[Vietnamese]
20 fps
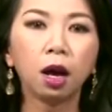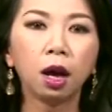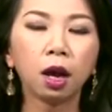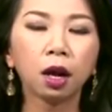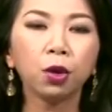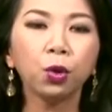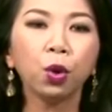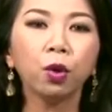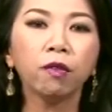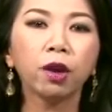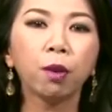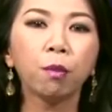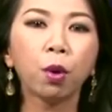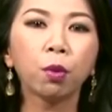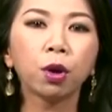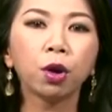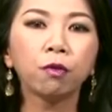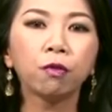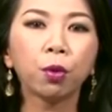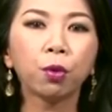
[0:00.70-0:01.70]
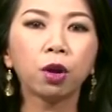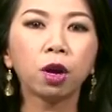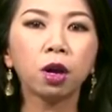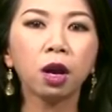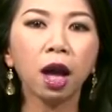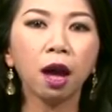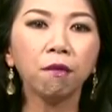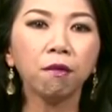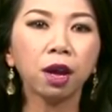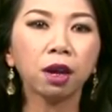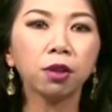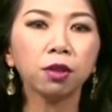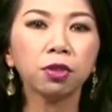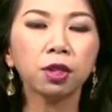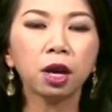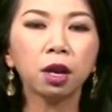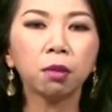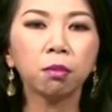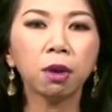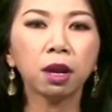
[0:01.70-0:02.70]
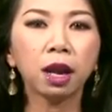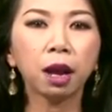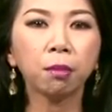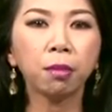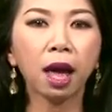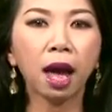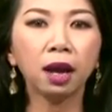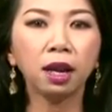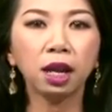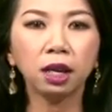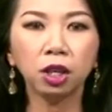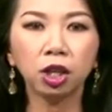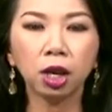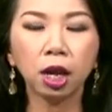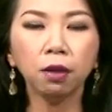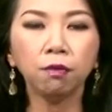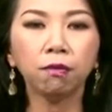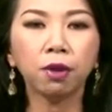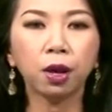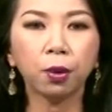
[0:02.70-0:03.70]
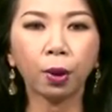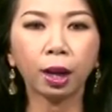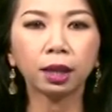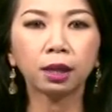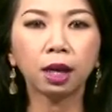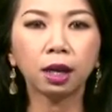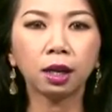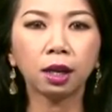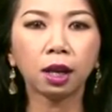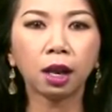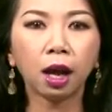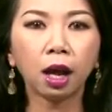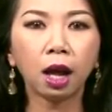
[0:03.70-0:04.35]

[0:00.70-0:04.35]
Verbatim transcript: Kính thưa quý vị, một người phụ nữ Afghanistan bị ném đá đến chết vì ngoại tình.